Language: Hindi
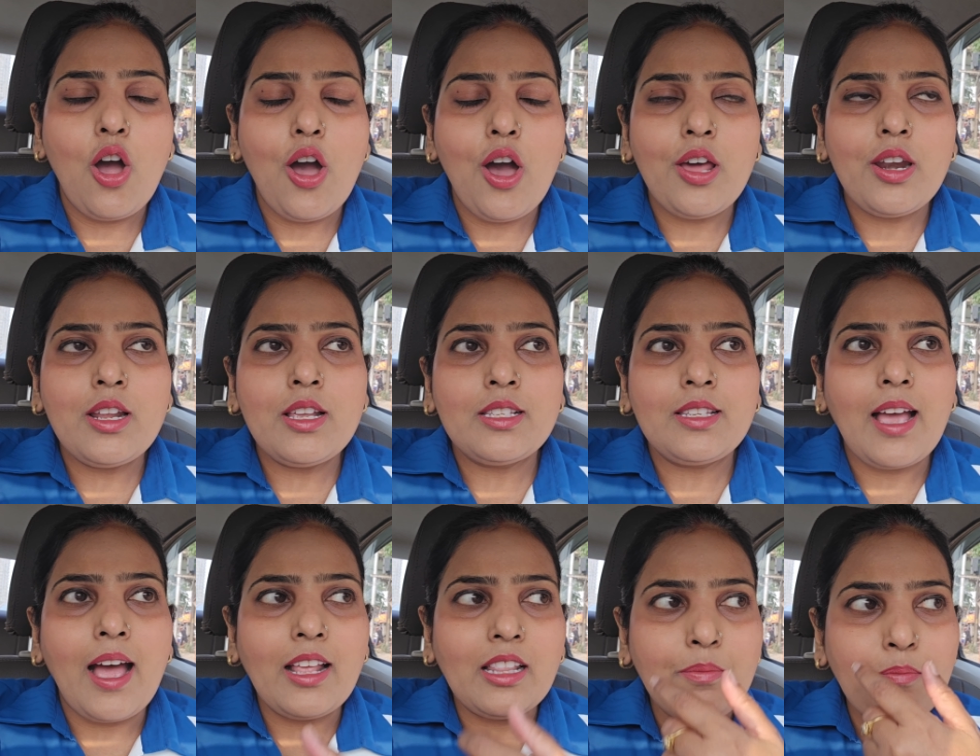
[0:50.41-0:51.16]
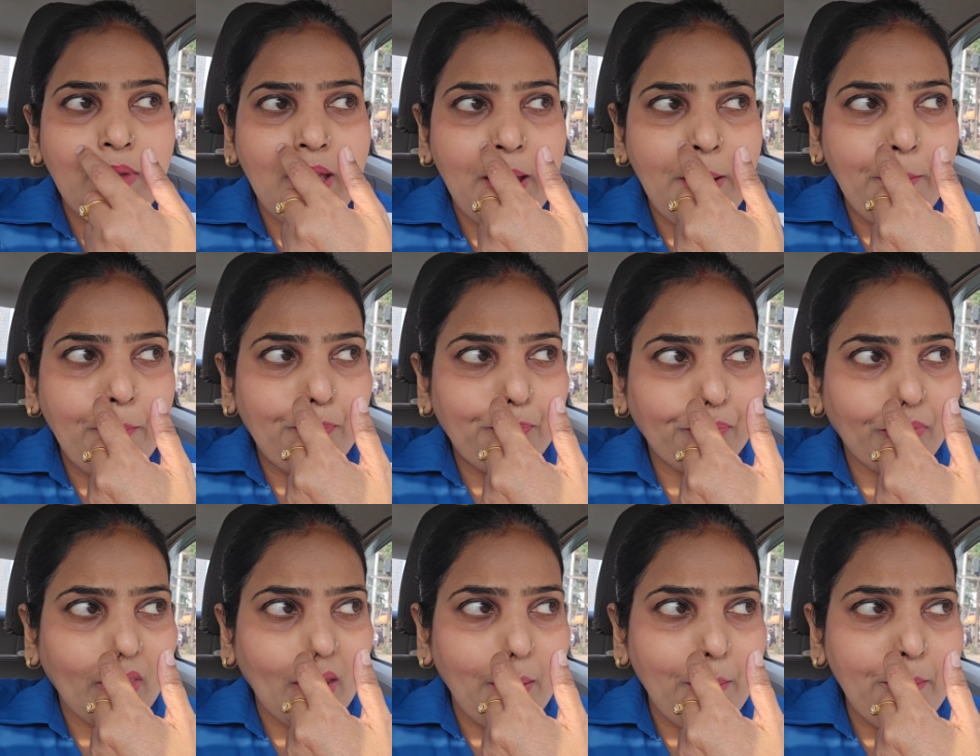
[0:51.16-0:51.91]
और साथ में
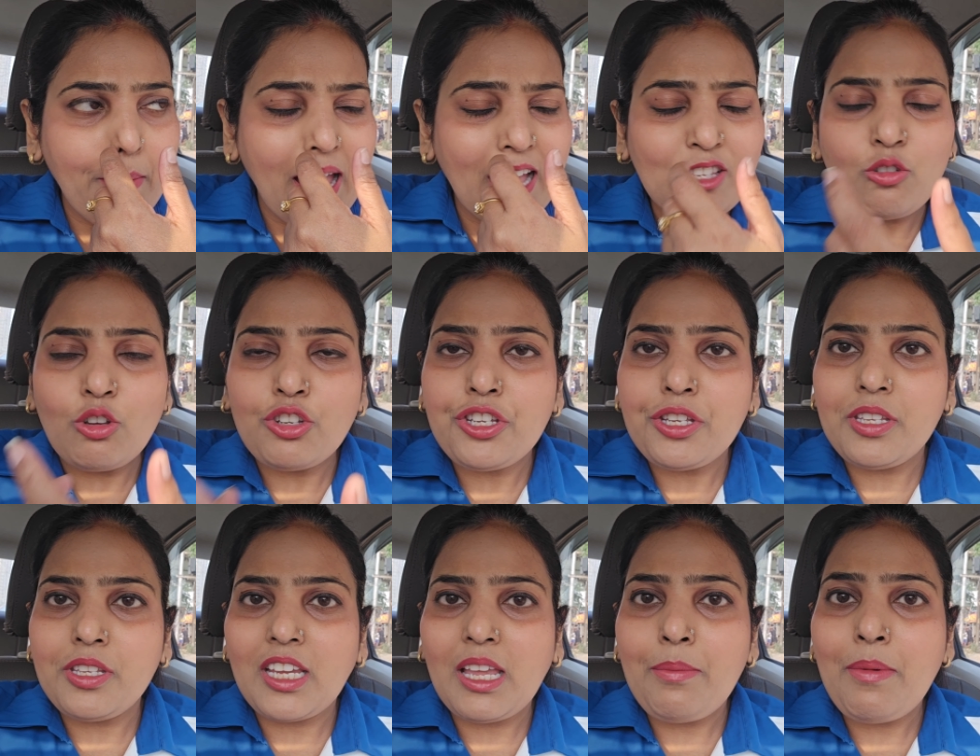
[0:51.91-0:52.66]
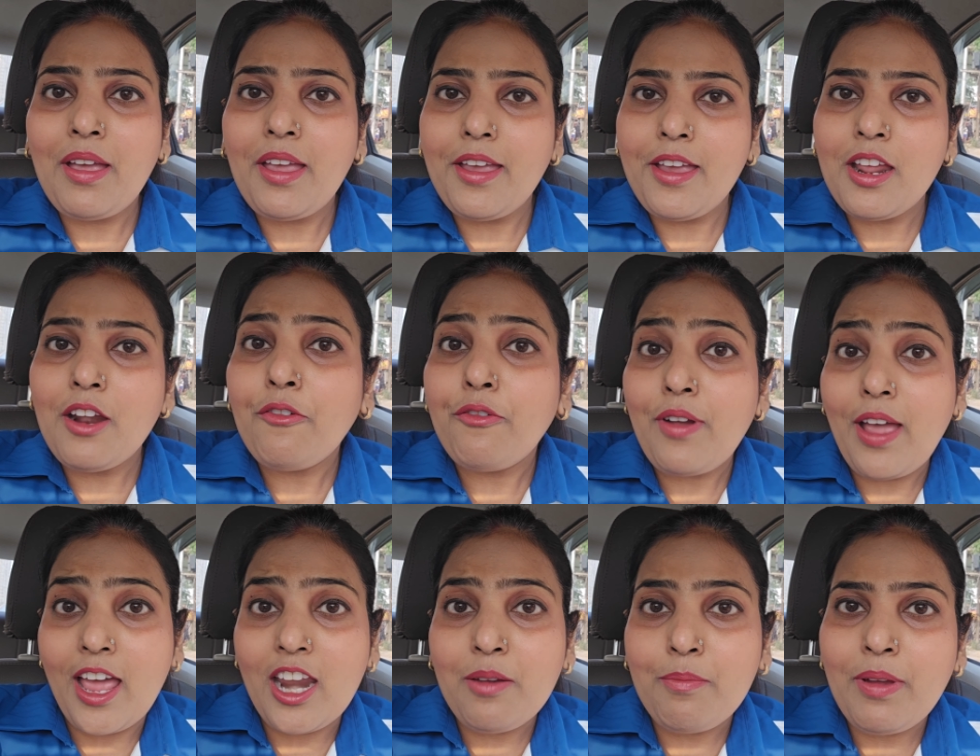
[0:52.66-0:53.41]
मैं सोची थी कि मैं एयर
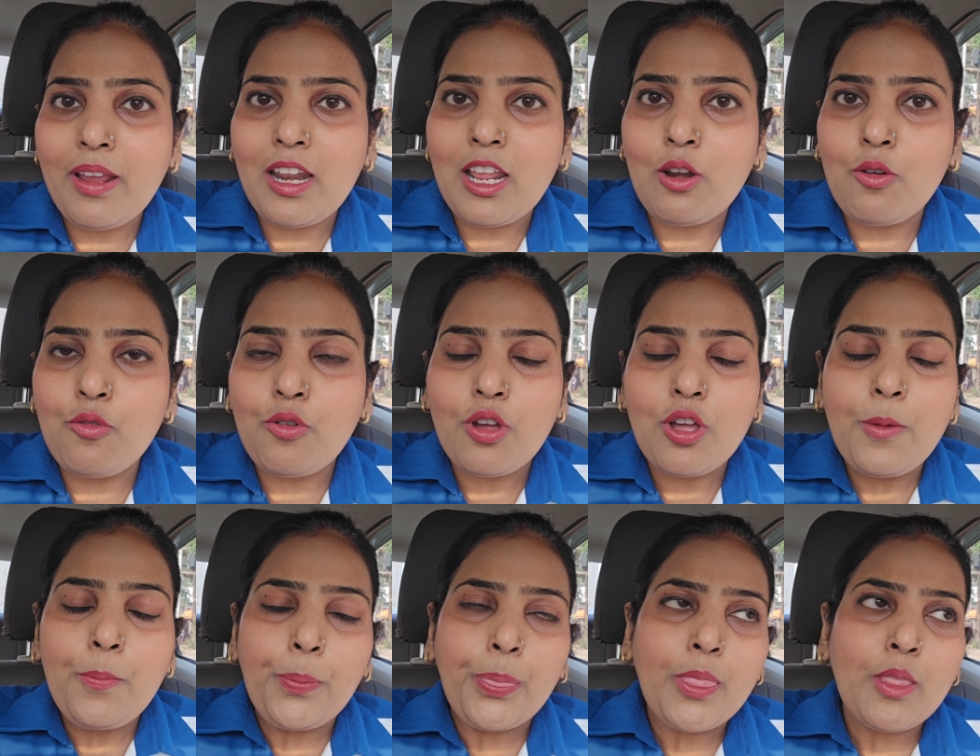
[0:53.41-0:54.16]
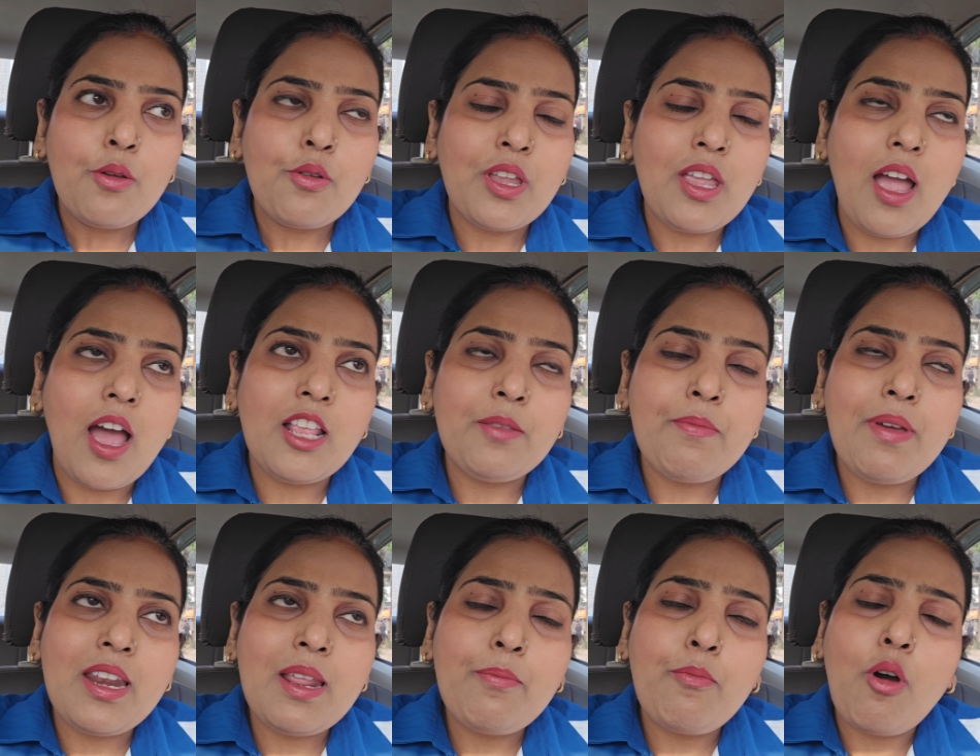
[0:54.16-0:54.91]
फ्रायर भी ले लूँ कि
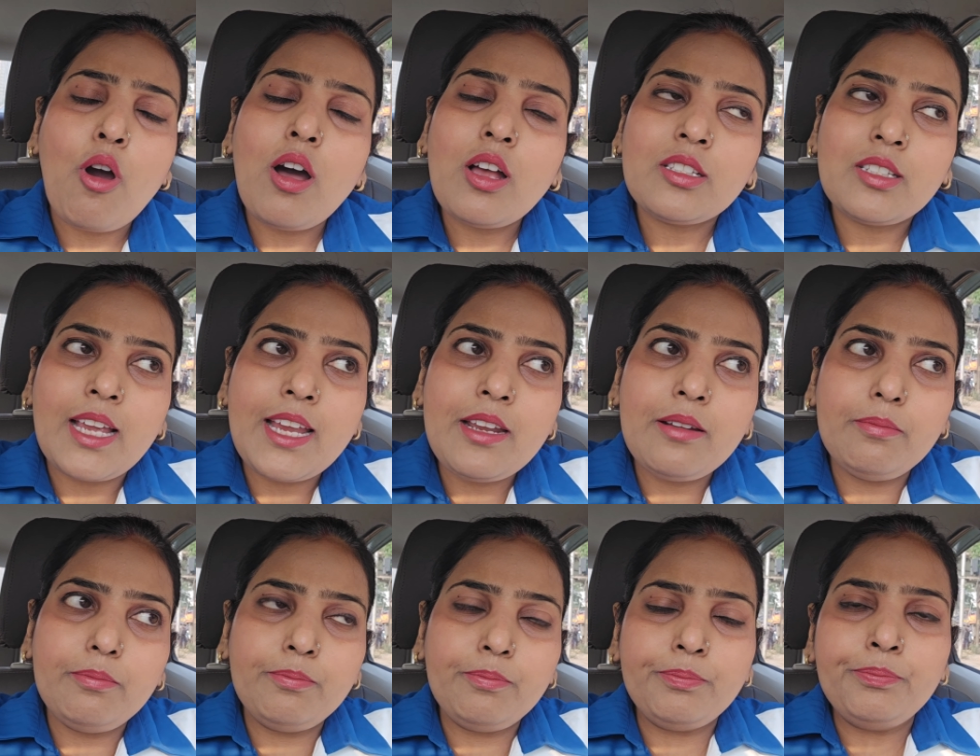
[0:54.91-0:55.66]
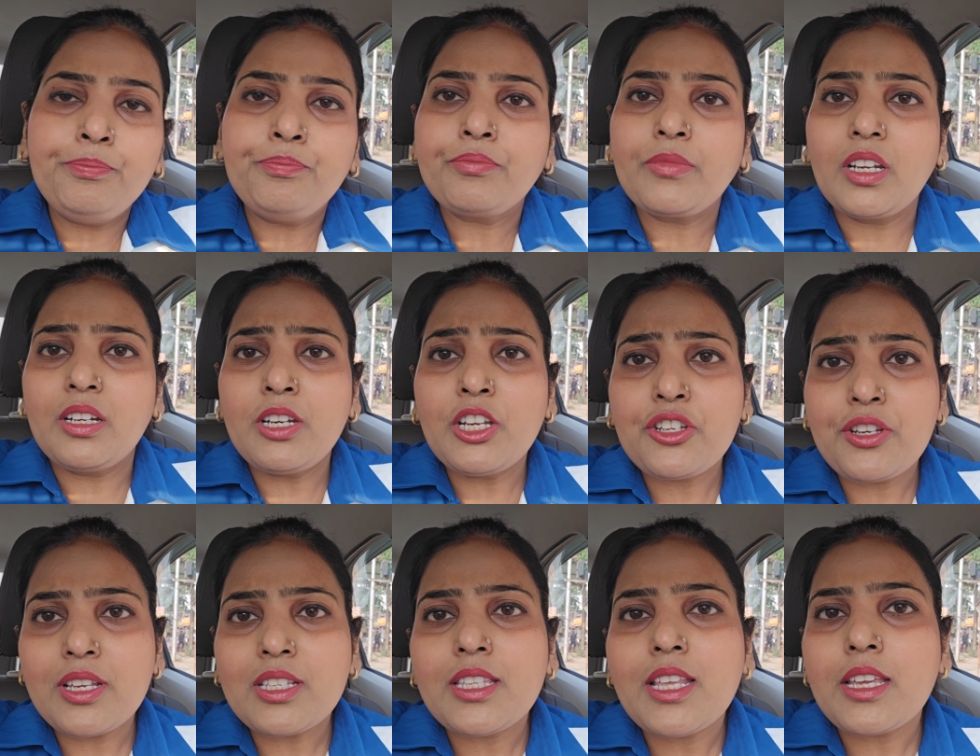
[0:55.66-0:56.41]
आज मैंने बहुत सारी
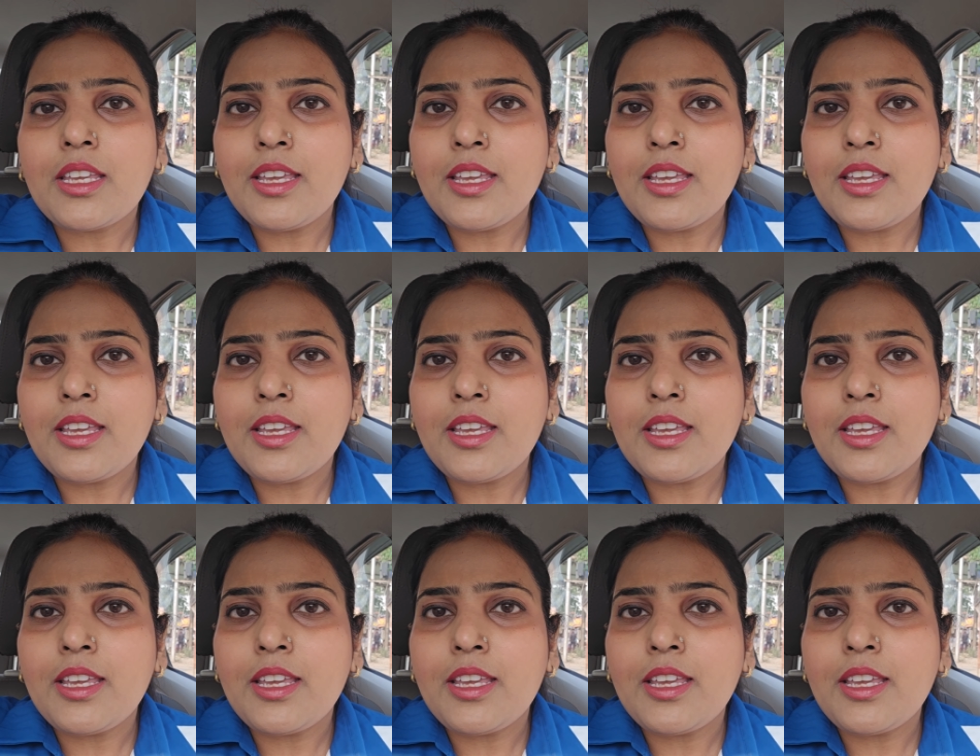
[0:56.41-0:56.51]
डिशेस